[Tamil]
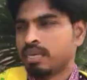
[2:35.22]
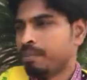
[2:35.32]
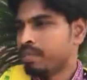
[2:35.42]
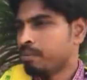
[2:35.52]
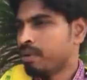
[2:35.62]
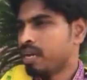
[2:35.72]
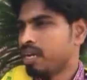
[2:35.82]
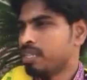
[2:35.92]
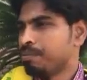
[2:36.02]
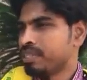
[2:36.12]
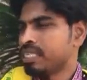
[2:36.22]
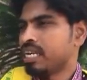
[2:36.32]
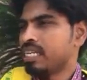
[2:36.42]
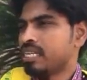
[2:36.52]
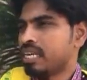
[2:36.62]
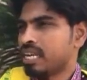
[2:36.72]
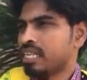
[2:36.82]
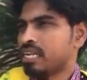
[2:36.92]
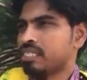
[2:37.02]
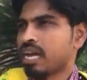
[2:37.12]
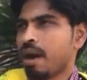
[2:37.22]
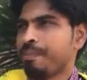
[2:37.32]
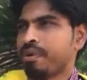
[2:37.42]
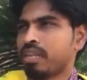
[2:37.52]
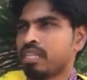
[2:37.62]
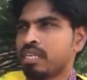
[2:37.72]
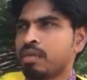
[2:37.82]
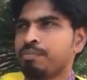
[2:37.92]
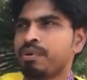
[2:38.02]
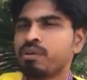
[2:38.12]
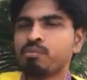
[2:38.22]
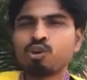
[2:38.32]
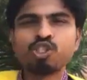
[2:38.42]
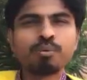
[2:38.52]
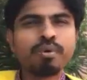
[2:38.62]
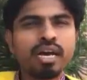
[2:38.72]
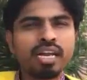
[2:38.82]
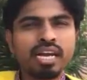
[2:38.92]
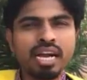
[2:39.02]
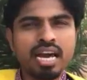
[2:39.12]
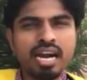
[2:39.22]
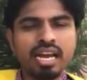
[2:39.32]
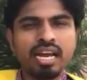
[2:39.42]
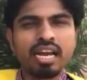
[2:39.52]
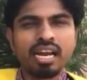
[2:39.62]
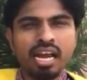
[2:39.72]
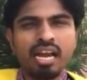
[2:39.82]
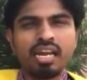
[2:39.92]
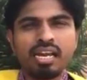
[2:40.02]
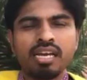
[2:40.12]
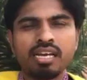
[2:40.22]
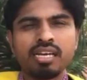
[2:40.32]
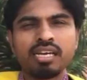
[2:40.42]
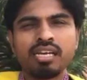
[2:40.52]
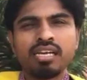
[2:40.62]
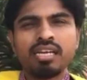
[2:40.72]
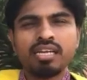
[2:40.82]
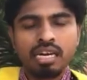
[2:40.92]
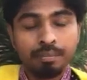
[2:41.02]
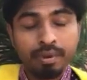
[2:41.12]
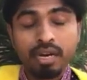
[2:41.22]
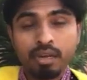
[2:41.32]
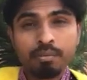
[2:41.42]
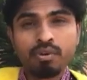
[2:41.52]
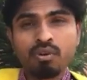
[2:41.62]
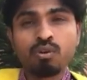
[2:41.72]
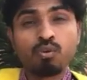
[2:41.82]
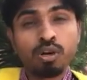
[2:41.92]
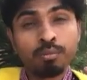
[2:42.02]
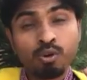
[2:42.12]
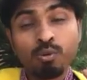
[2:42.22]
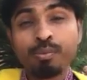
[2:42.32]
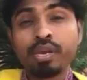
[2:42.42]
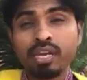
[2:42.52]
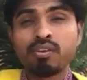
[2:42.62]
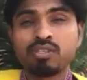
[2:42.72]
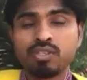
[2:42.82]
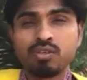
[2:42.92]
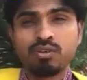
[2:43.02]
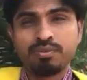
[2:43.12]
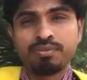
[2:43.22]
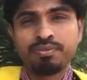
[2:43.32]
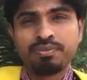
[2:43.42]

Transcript: சம்மந்தமில்லாத பசிக்காத நேரத்தில் சாப்பிட்றது இப்படி மோசமான காரணங்கள்னால நம்ம என்ன பண்ணுறோம் உடம்பை குப்பையாக்கி வச்சுருக்கோம்